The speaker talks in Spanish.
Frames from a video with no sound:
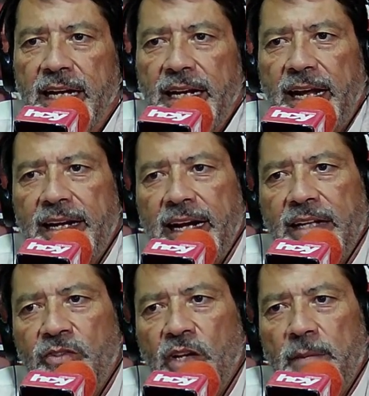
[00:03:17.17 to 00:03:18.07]
las
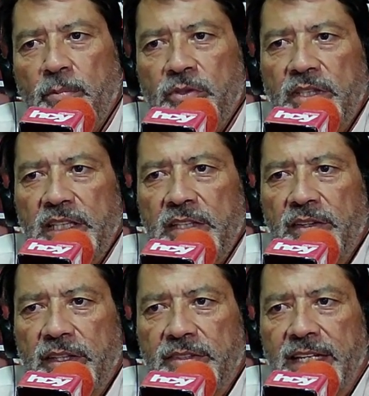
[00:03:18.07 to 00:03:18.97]
relaciones
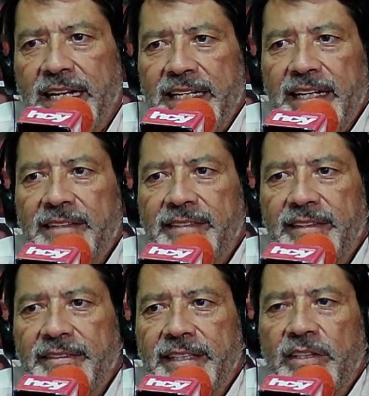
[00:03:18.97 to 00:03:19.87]
positivas y el
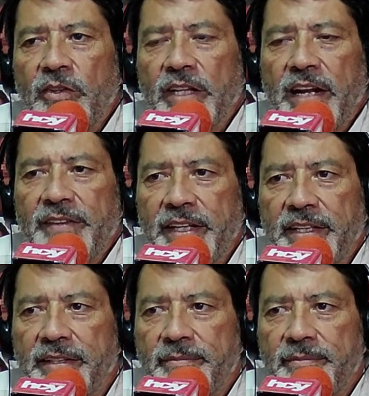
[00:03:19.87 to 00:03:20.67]
sentido de la vida.